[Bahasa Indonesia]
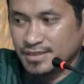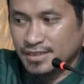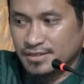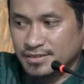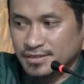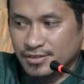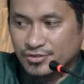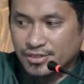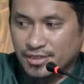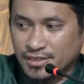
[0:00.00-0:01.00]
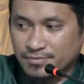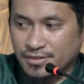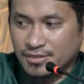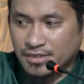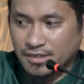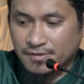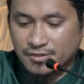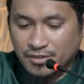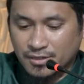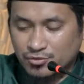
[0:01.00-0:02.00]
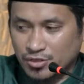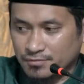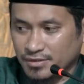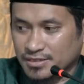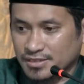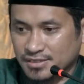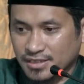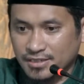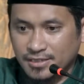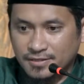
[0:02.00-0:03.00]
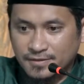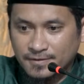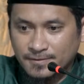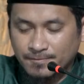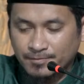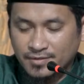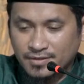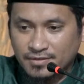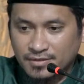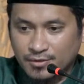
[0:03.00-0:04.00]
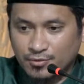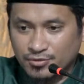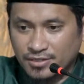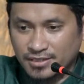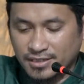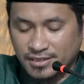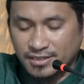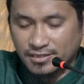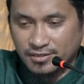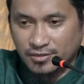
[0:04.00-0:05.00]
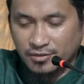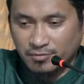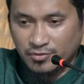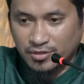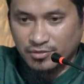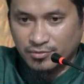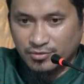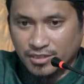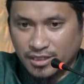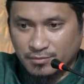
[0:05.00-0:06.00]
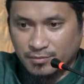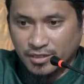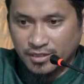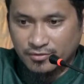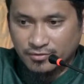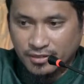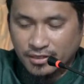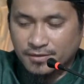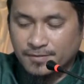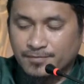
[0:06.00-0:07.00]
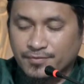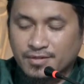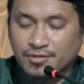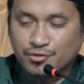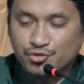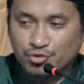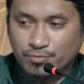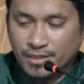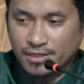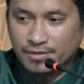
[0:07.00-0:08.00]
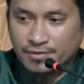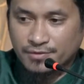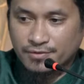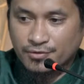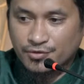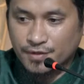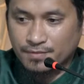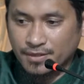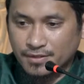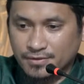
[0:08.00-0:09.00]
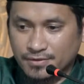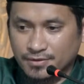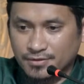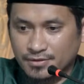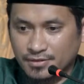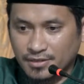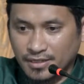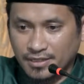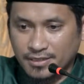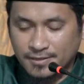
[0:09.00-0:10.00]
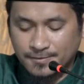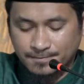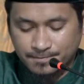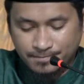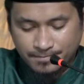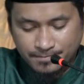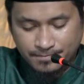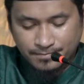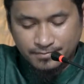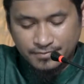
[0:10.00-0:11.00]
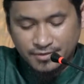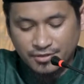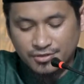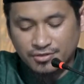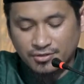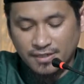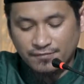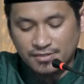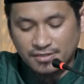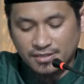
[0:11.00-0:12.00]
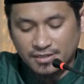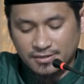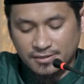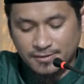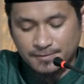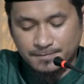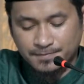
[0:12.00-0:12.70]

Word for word: Ya, harusnya Ali bin Abi Thalib sudah membantah sekalian. Diurutkan tadi ya, kalau Imam Tohi urutkan Abu Bakar dulu kan, terus Umar, terus Utsman, terus Ali. Terus khalifah setelahnya